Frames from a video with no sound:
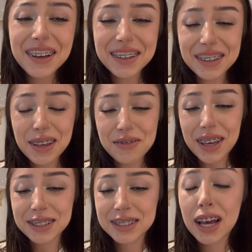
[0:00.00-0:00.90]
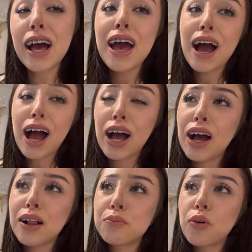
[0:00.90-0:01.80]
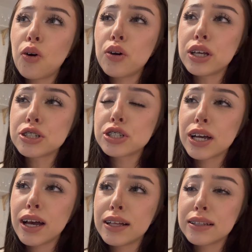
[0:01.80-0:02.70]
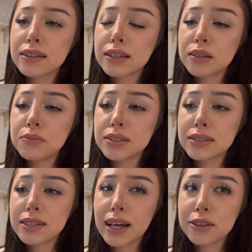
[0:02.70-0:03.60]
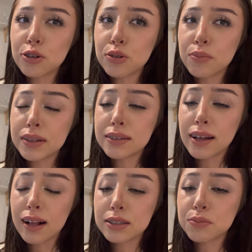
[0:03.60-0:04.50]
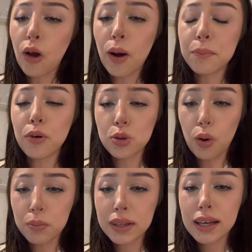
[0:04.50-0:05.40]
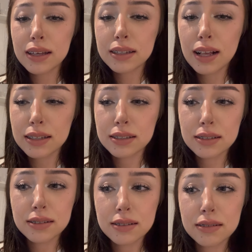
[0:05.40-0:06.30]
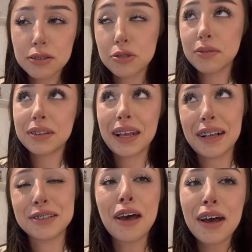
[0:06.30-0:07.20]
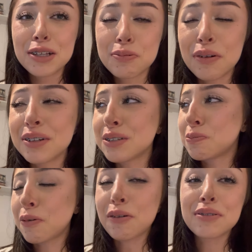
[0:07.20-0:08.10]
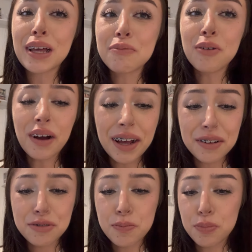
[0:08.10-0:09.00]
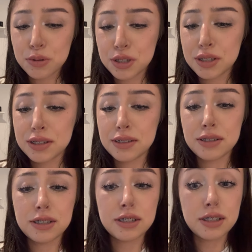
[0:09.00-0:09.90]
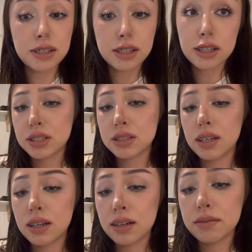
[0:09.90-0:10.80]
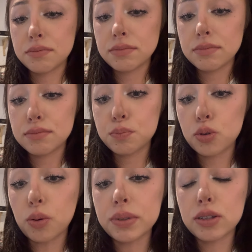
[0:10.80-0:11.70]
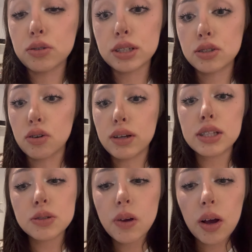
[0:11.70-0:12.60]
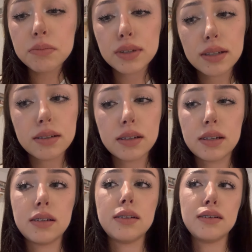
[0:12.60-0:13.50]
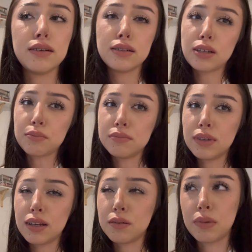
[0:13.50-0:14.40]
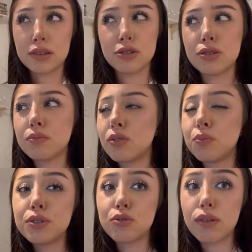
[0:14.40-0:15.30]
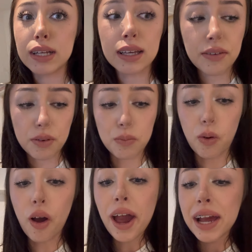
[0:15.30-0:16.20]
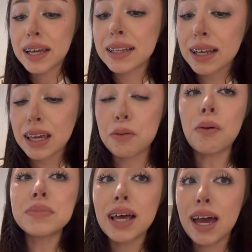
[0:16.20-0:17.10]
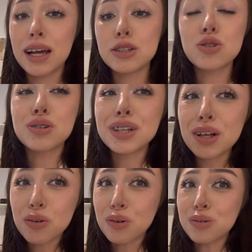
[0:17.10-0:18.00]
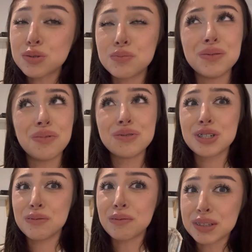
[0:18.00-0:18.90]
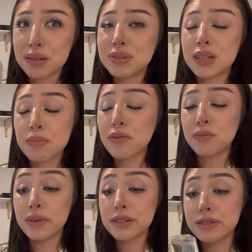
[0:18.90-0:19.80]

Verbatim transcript: niebieska, albo jeszcze no, takimi z Antonio Banderas miałam podobne i teraz jest, przynajmniej znaczy, no, teraz, z pół, z pół roku temu e, wypuścili właśnie podobne do tych, co kiedyś miałam i chciałabym je chyba też sobie kupić, kurde, nie wiem, bo jednak jak mam te, to tyle osób mi mówi, że mam zajebiste perfumy,